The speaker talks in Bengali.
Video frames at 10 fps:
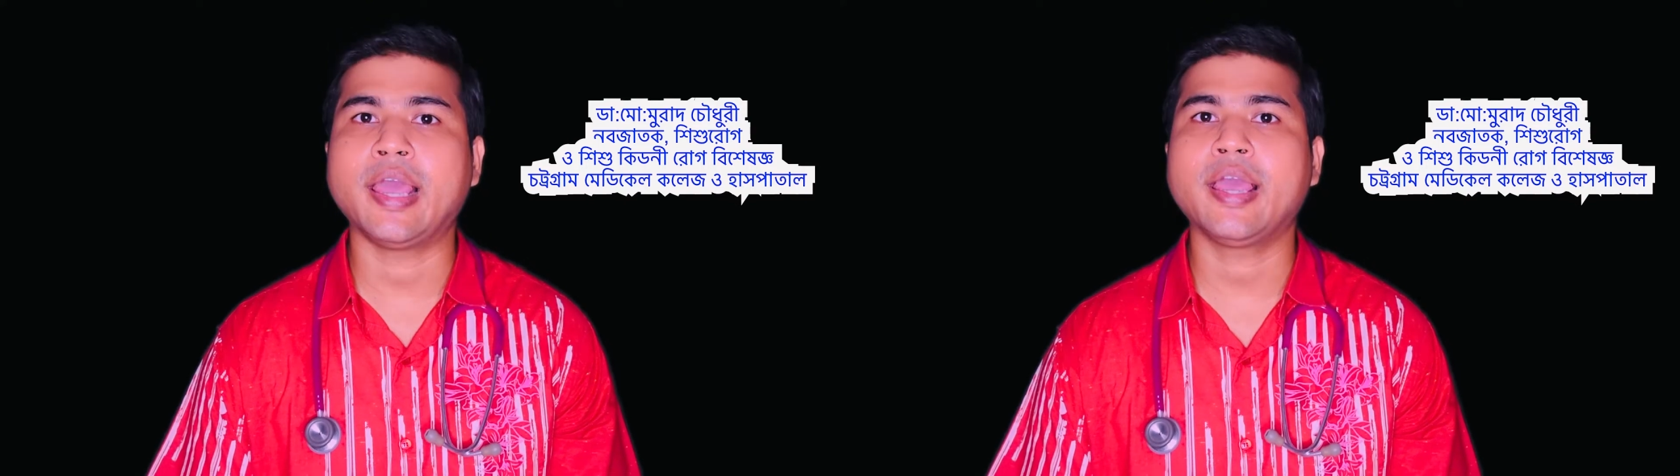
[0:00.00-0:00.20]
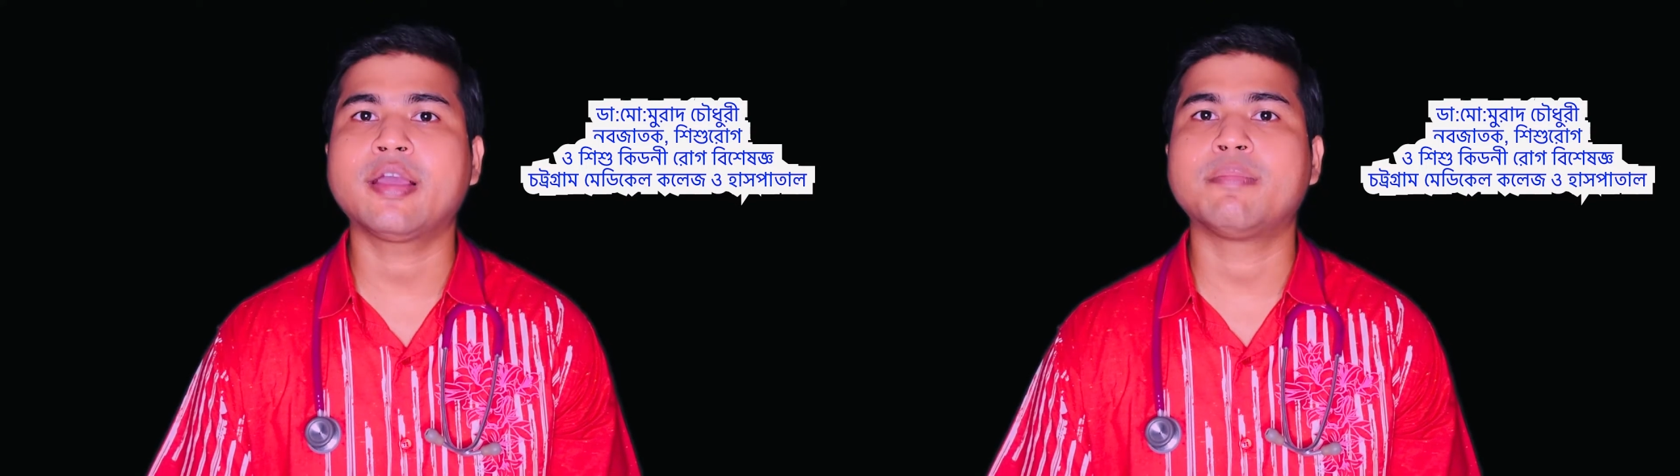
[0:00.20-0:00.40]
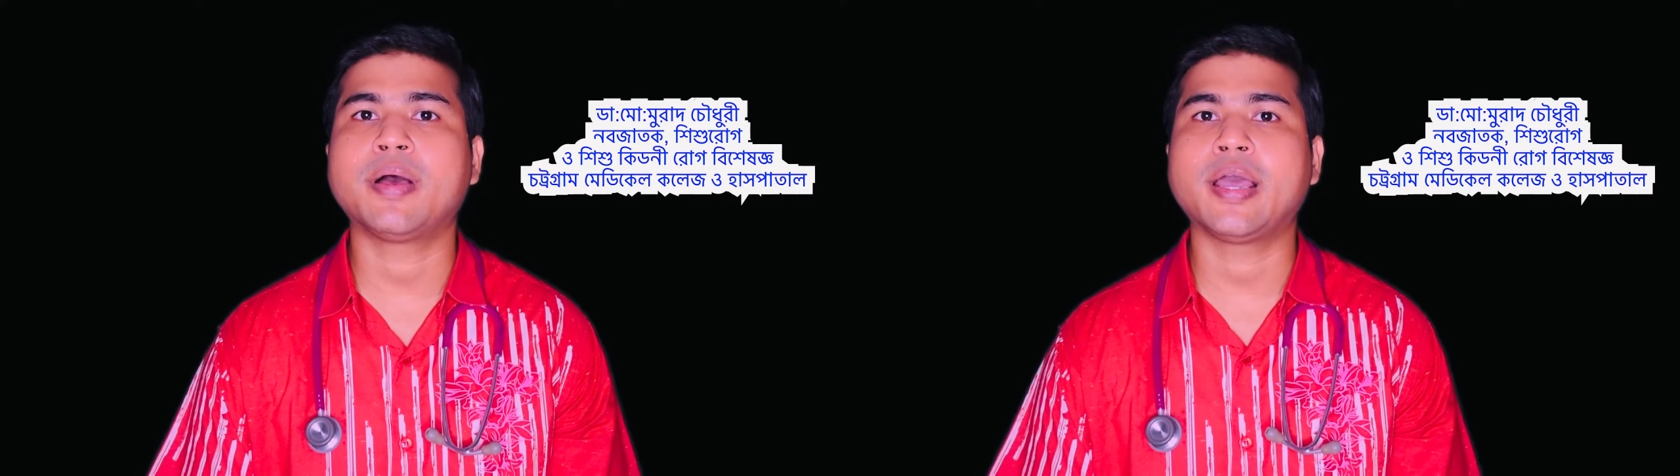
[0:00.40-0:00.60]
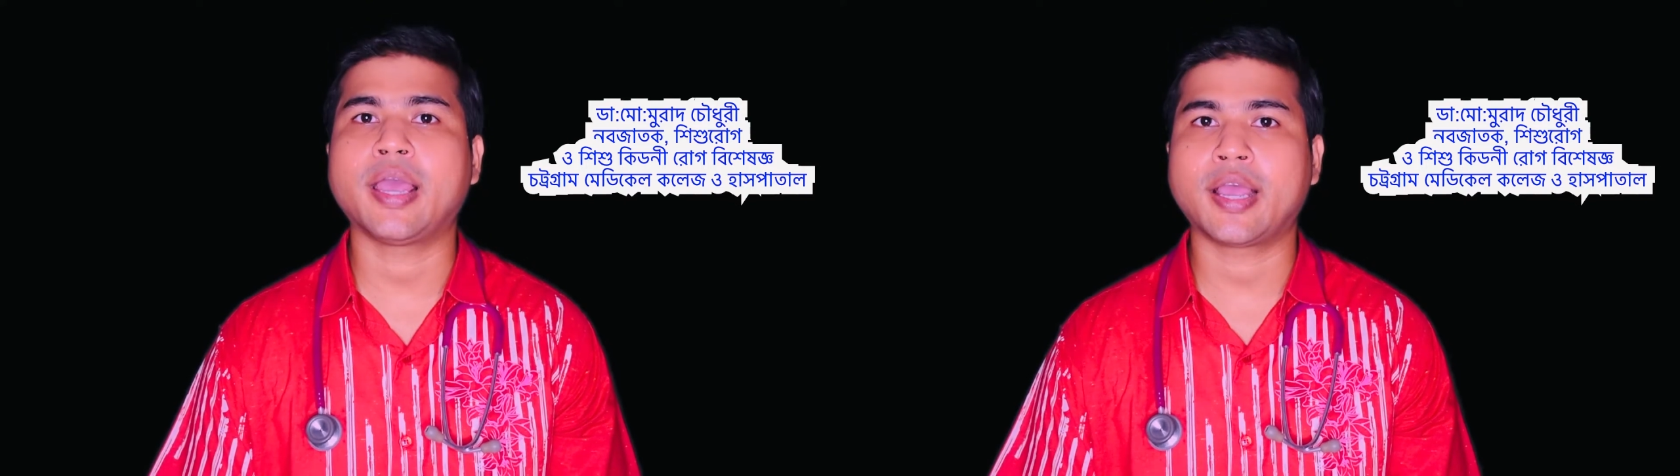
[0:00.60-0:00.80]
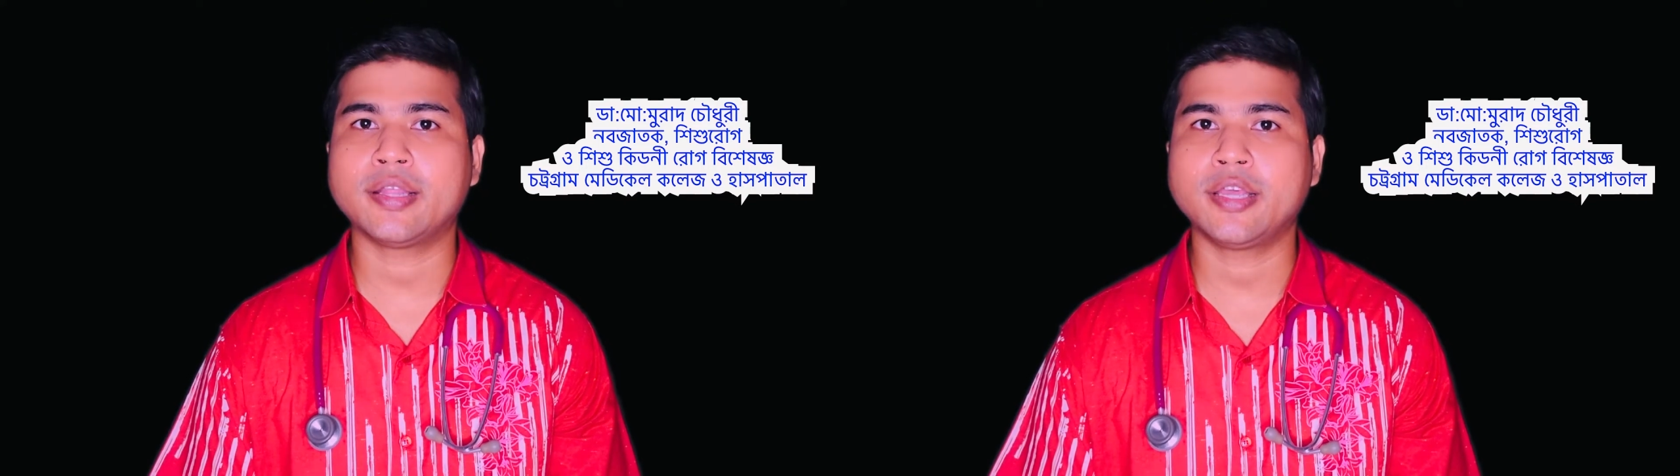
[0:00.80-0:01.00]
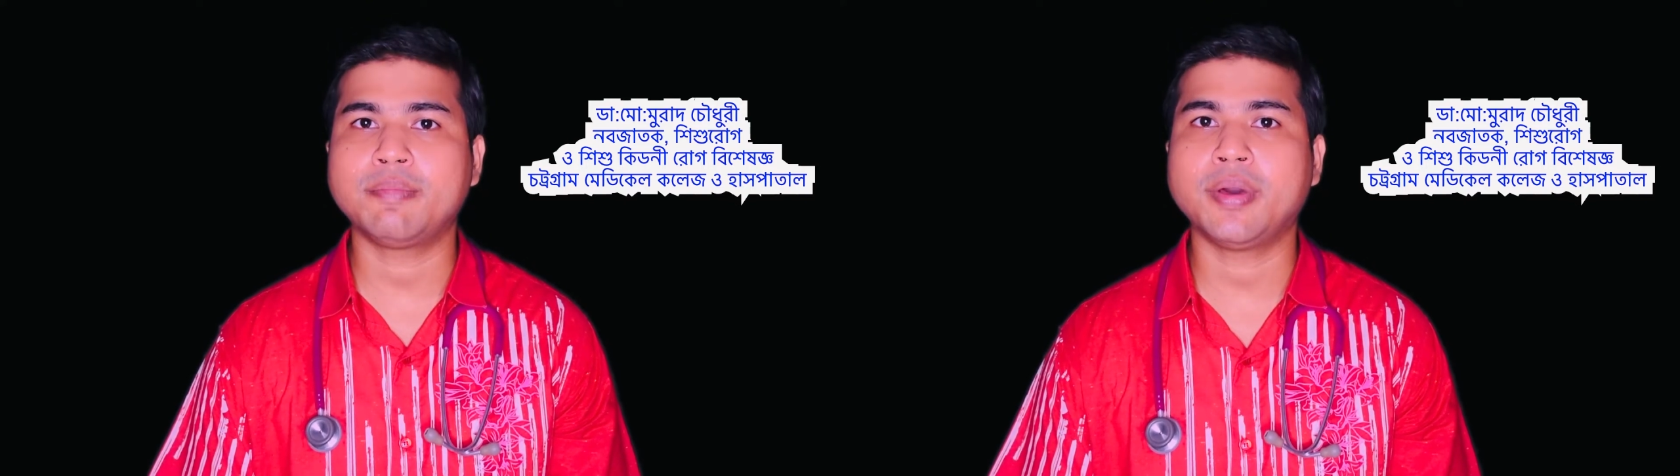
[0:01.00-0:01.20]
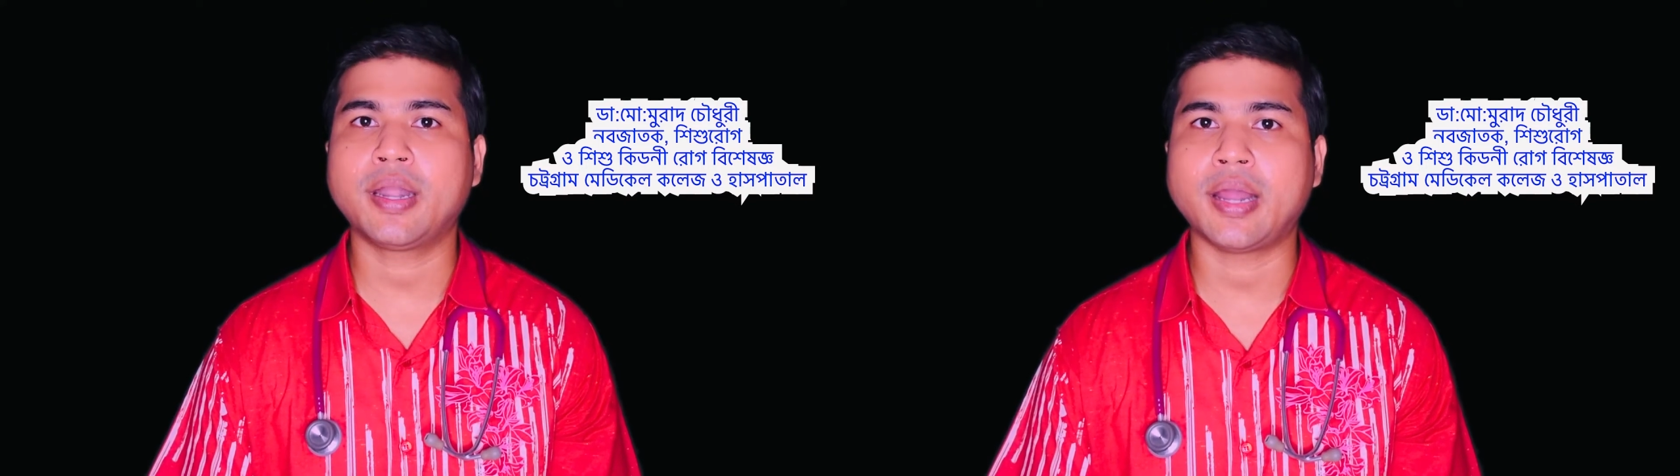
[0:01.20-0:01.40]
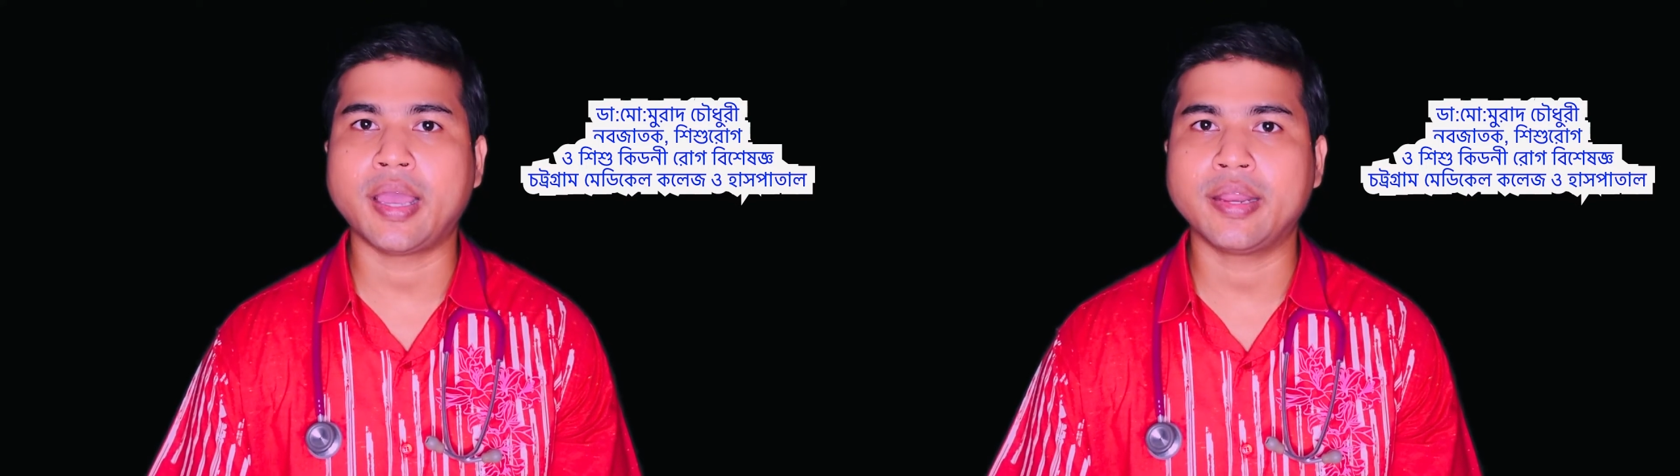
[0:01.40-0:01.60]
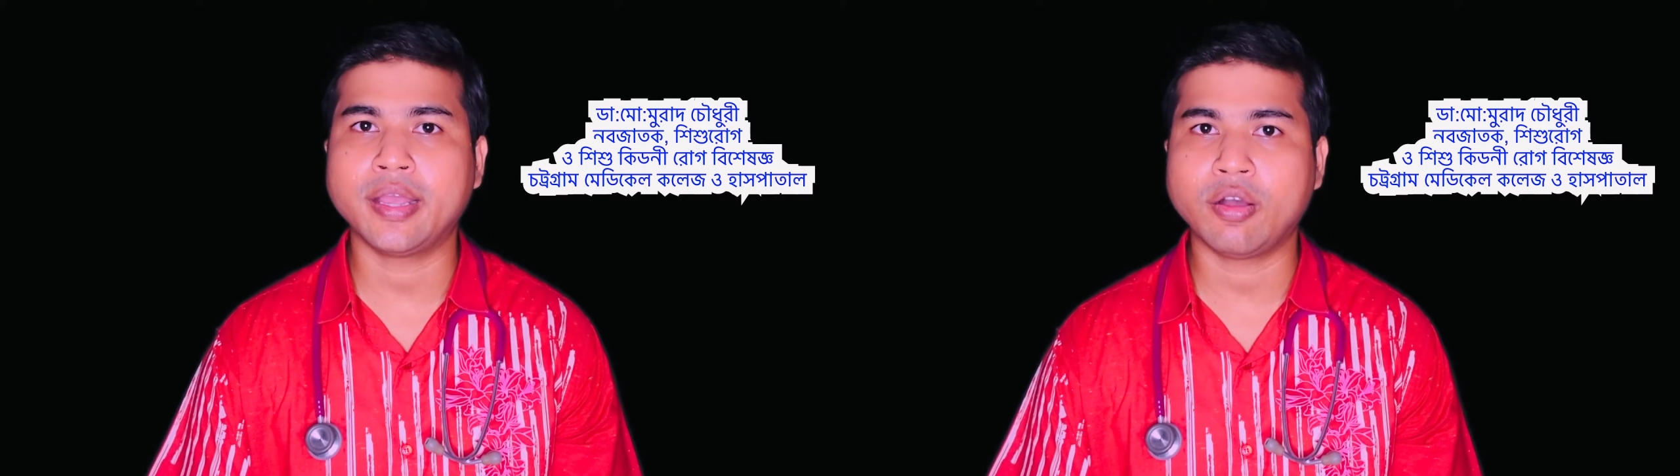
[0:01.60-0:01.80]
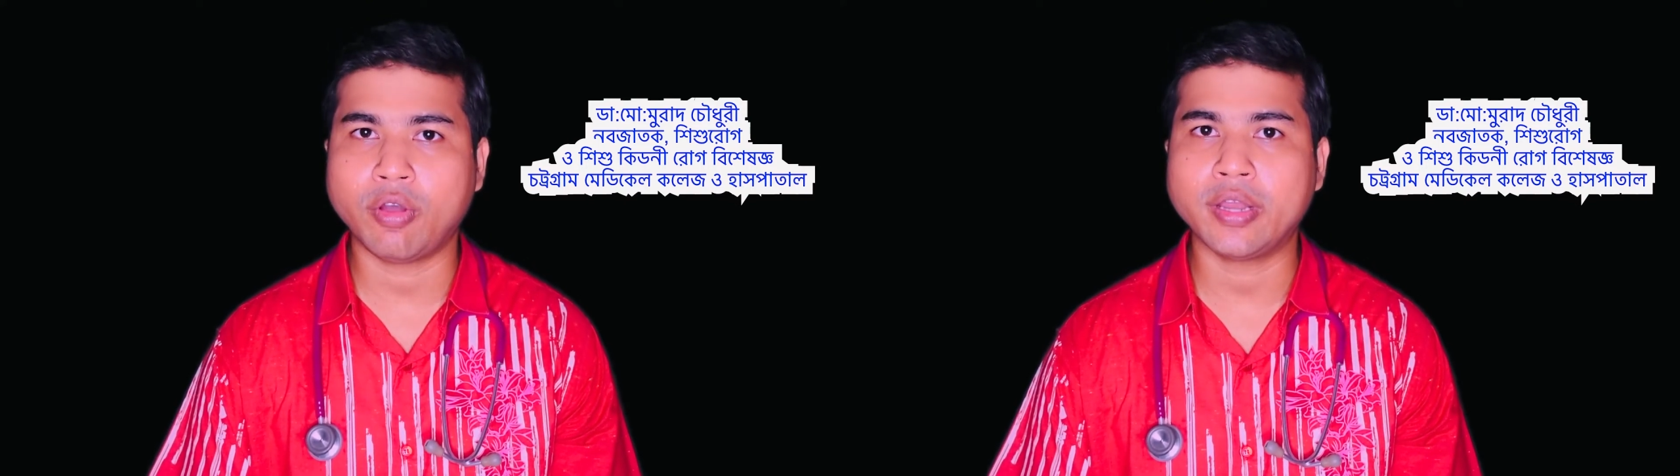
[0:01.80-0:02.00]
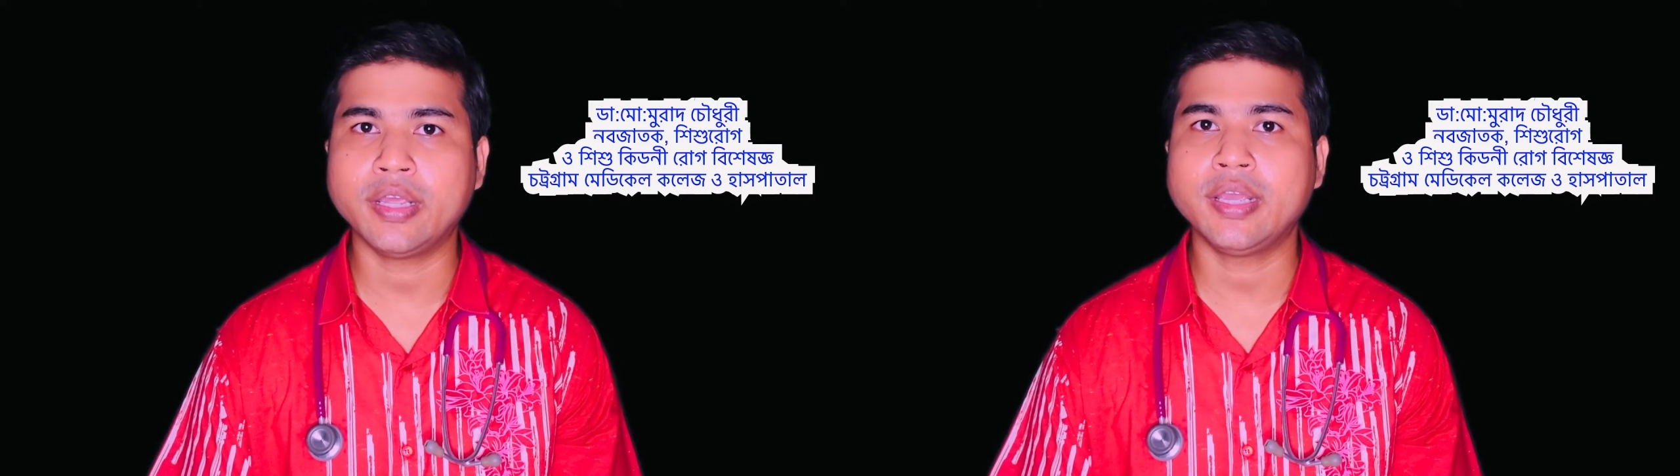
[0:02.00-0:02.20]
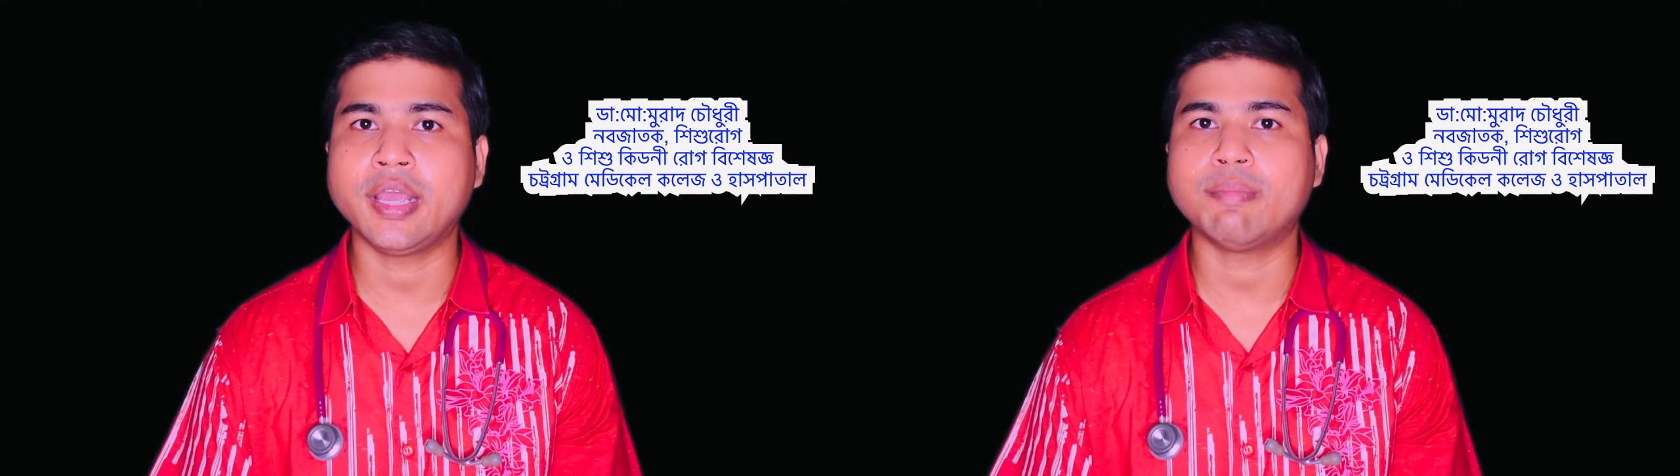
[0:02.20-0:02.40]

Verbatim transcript: এক বা একাধিকবার ডায়রিয়া হয়নি